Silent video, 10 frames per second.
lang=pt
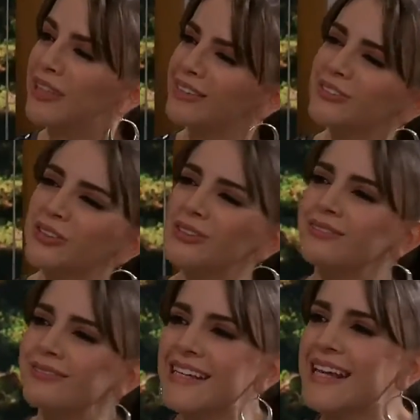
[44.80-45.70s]
amo
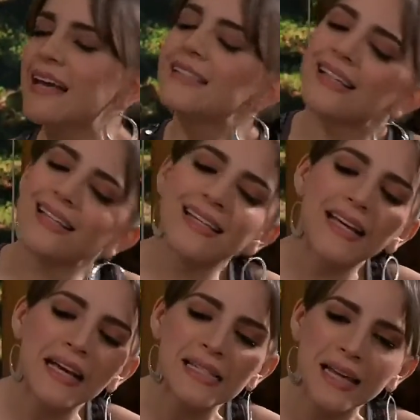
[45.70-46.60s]
tanto que até
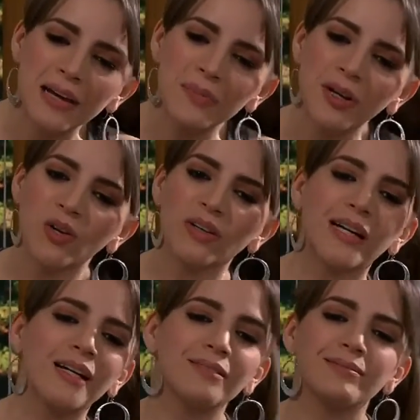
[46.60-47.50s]
sem casar com
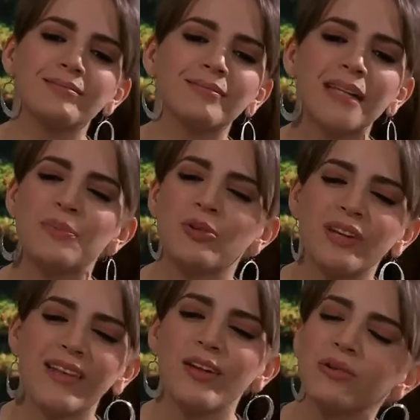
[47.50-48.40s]
ele, eu
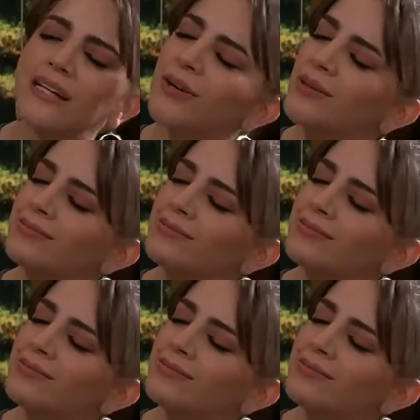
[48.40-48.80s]
poderia ter um